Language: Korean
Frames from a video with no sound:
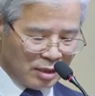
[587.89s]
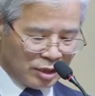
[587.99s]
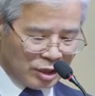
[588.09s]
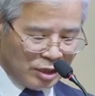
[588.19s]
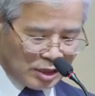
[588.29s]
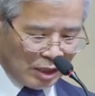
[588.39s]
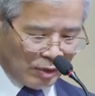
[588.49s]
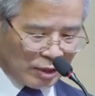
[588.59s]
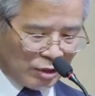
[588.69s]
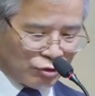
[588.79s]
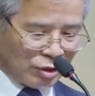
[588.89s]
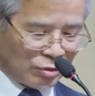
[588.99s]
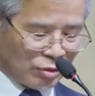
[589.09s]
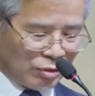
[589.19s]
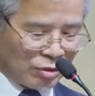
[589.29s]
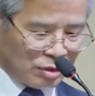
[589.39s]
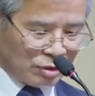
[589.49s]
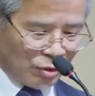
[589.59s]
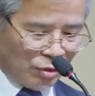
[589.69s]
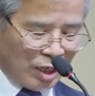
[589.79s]
실제화될 수 있도록
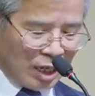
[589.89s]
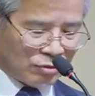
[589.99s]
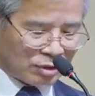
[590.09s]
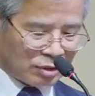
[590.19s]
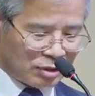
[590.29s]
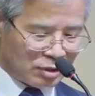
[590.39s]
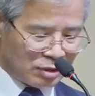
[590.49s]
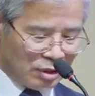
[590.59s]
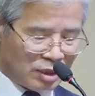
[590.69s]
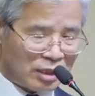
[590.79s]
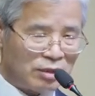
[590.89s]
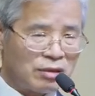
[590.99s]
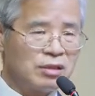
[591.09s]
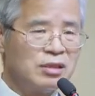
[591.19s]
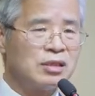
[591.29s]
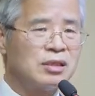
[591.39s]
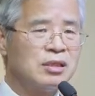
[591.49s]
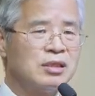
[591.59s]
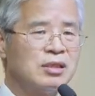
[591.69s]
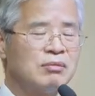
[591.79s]
놀라운 영향력을
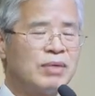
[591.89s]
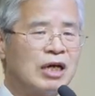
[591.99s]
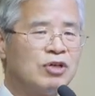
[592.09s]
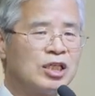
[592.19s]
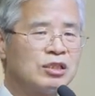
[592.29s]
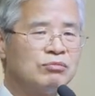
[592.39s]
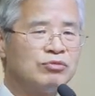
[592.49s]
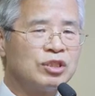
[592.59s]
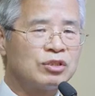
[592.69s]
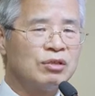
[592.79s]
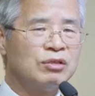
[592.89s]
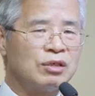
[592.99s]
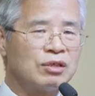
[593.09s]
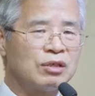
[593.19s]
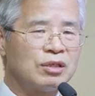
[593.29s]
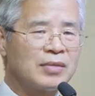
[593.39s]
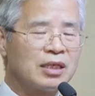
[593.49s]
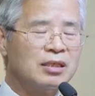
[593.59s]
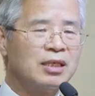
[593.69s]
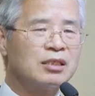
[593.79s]
발휘하시는 분이 성령.
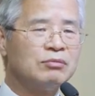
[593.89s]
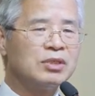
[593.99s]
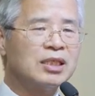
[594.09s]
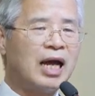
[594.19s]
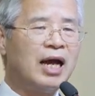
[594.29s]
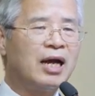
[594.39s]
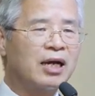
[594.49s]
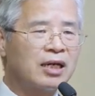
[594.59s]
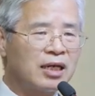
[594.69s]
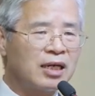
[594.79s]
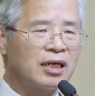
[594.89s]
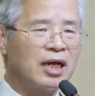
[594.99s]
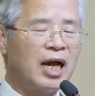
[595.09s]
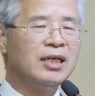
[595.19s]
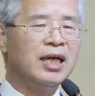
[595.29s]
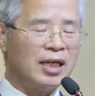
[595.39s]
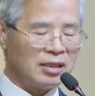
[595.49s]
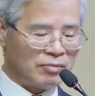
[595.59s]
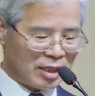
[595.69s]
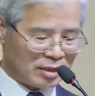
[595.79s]
그런데 그분이 다 한
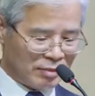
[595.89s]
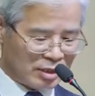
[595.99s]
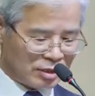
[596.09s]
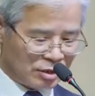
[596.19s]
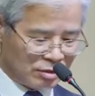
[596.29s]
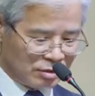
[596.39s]
하나님이라 그 말이죠.